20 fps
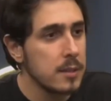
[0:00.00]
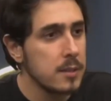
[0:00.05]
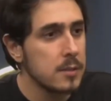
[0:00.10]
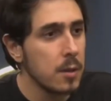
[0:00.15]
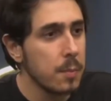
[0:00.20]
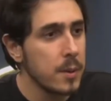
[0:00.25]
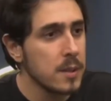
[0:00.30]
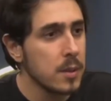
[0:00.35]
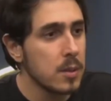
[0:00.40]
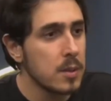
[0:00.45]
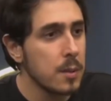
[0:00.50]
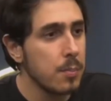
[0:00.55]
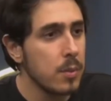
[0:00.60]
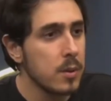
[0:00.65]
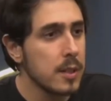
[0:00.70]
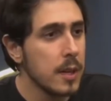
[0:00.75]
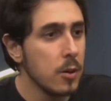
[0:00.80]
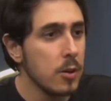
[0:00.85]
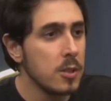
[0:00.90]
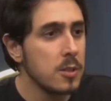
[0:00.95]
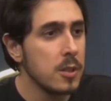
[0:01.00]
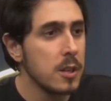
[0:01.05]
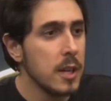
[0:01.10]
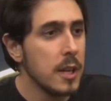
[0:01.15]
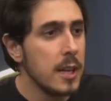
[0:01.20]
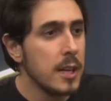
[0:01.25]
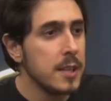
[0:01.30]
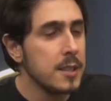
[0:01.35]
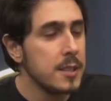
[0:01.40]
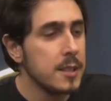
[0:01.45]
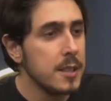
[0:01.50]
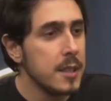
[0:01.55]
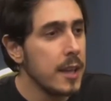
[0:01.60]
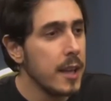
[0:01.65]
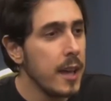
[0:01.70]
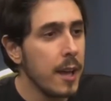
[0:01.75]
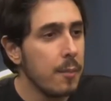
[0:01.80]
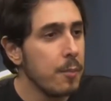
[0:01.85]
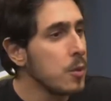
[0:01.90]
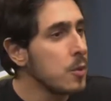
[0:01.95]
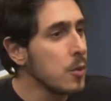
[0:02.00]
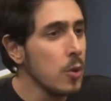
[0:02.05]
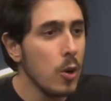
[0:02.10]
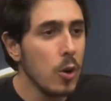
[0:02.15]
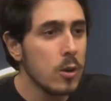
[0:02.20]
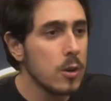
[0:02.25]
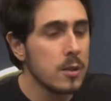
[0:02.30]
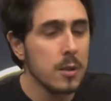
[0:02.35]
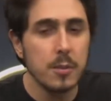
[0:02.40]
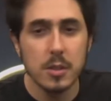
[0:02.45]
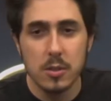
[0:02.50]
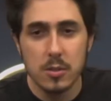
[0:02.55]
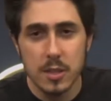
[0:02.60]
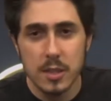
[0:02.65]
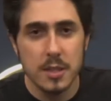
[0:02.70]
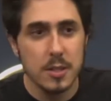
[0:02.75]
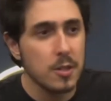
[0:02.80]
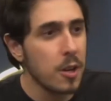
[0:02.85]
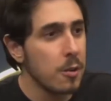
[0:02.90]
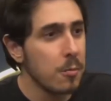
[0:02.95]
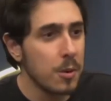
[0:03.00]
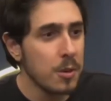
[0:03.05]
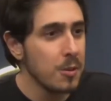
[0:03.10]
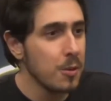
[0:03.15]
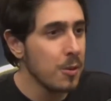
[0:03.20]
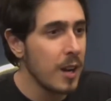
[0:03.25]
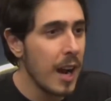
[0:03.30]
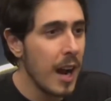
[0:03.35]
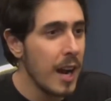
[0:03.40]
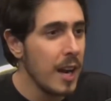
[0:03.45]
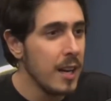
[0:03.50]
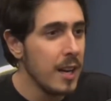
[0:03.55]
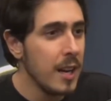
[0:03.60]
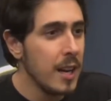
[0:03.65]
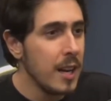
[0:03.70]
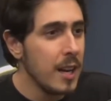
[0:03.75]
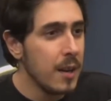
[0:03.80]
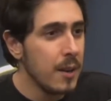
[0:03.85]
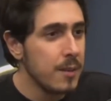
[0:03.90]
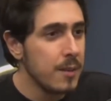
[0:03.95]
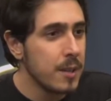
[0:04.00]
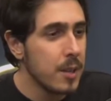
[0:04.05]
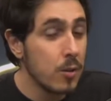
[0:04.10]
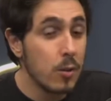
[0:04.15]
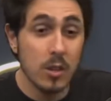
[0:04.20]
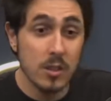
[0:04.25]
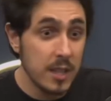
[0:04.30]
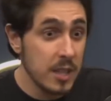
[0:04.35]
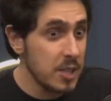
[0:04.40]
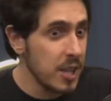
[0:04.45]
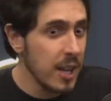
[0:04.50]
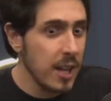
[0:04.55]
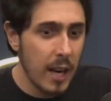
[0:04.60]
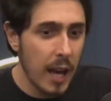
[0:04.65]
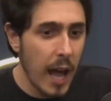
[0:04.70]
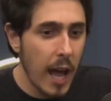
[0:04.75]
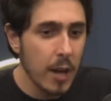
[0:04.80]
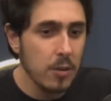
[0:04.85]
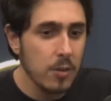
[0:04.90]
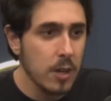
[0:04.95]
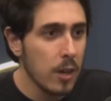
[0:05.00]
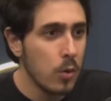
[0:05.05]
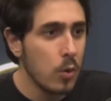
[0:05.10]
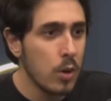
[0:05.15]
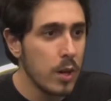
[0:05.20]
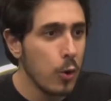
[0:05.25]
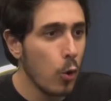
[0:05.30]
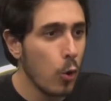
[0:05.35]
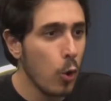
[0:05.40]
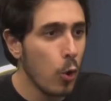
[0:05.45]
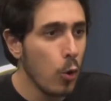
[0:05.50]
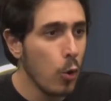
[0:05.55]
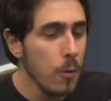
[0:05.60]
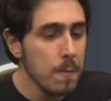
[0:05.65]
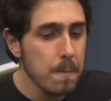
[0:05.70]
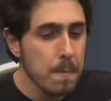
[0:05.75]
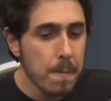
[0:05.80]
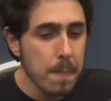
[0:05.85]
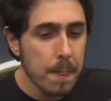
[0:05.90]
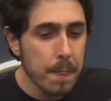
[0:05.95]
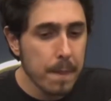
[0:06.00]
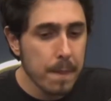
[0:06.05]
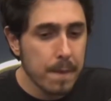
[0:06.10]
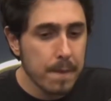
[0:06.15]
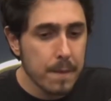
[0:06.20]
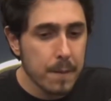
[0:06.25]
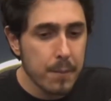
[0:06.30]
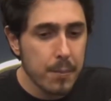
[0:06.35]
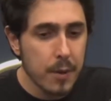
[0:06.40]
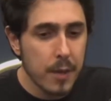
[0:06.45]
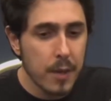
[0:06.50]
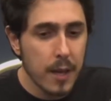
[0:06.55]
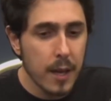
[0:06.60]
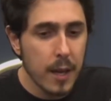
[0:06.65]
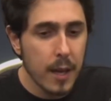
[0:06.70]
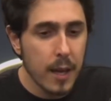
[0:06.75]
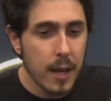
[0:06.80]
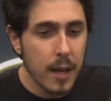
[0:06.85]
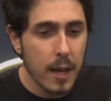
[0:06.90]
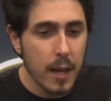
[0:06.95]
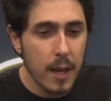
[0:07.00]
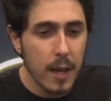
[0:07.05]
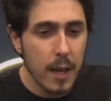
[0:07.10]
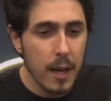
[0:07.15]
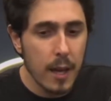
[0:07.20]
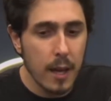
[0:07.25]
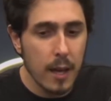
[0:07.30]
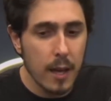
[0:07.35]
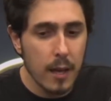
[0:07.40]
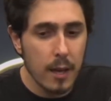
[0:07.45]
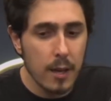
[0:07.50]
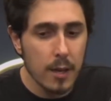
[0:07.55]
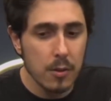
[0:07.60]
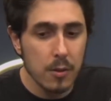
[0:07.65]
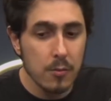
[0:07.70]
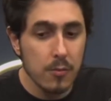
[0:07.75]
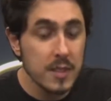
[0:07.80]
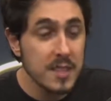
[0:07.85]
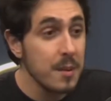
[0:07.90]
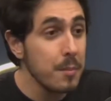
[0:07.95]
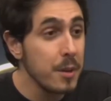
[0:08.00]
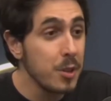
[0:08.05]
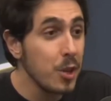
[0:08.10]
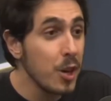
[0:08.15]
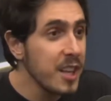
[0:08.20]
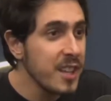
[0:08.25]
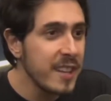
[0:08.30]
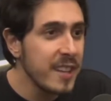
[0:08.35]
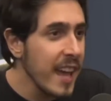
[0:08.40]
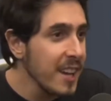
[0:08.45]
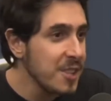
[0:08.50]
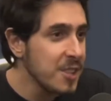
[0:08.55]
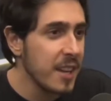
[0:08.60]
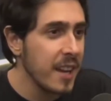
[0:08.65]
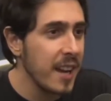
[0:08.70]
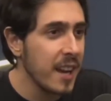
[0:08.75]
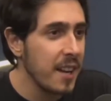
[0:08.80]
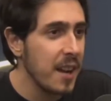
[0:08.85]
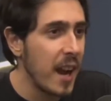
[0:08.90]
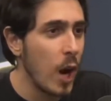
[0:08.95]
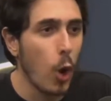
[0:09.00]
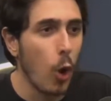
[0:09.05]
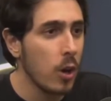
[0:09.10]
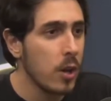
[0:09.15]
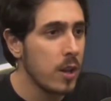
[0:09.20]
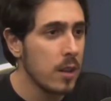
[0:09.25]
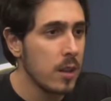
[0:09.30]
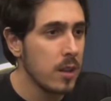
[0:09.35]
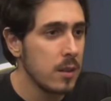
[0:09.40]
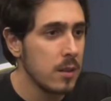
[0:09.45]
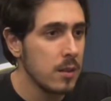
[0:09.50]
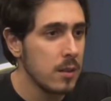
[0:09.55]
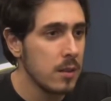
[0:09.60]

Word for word: Eu tenho pesadelo com você falou até hoje. E é muito louco. Eu também já contei essa história em um monte de lugar, que eu gosto de deixar claro o que, o que rolou, porque eu não fazia a menor ideia de quem era Narlock.